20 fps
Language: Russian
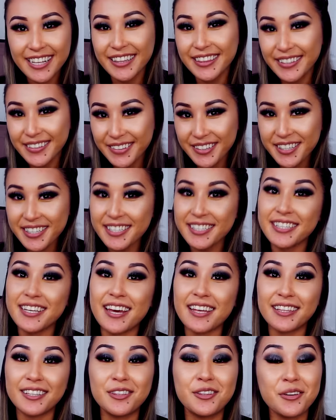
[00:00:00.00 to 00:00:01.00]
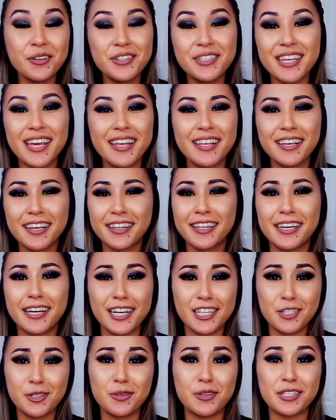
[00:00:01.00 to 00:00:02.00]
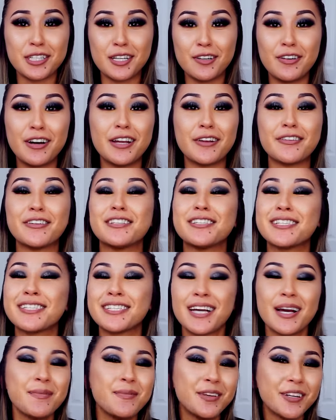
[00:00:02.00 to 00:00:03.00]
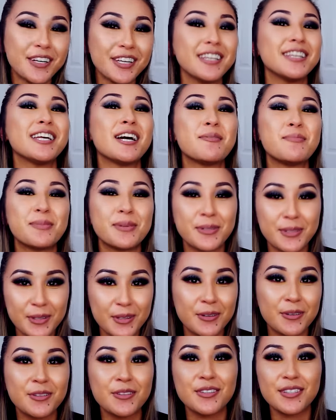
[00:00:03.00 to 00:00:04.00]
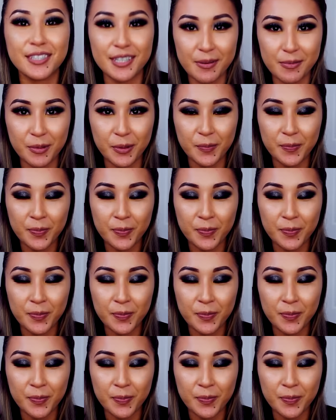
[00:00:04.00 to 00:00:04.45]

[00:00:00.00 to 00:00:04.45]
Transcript: то есть это тот день, когда я хочу разговаривать с камерой на определенную тему.